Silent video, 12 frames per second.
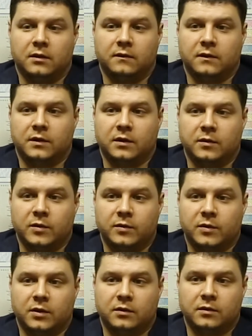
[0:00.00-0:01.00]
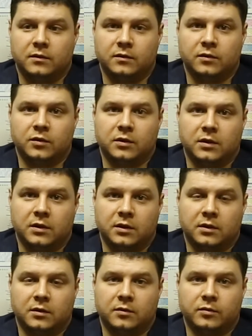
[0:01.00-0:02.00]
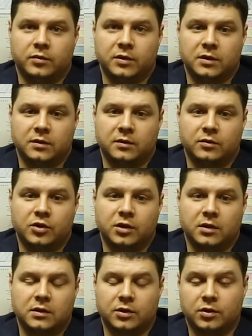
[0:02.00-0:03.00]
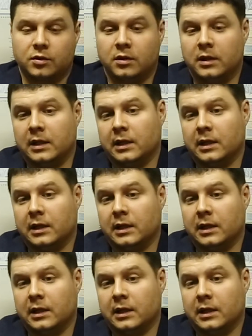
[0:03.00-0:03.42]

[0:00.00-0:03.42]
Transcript: в этот момент. Вот так получается, что